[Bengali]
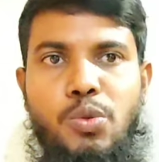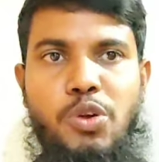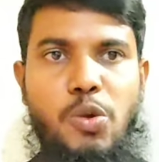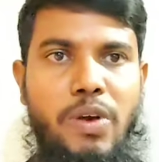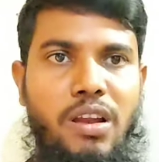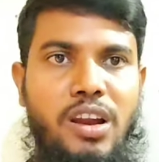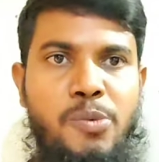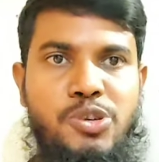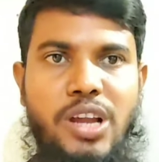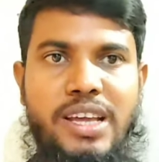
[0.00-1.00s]
পর্যন্ত ভিডিও ভালো
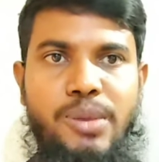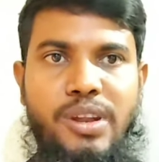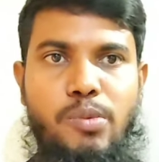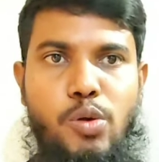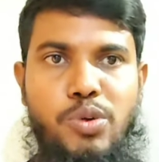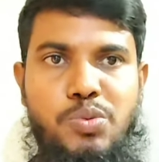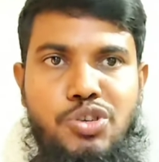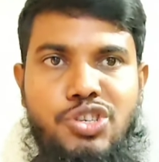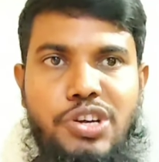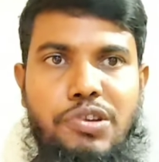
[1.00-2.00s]
লাগলে লাইক দিবেন এবং
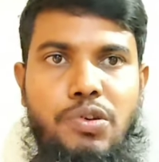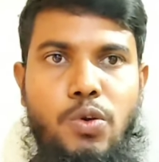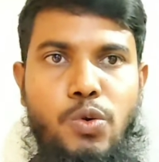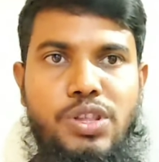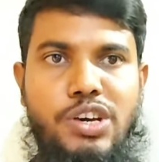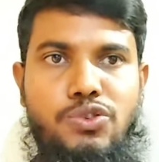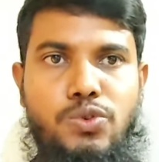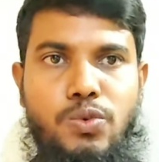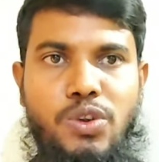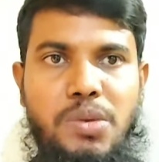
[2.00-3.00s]
বুঝবে শেয়ার করে অন্যকে দেখা
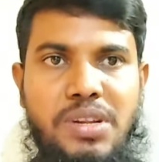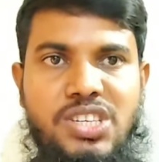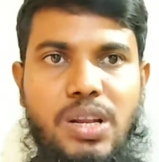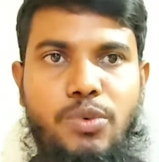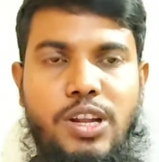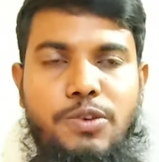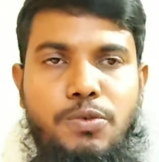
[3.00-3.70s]
শুরু করে দিবেন আসসালামু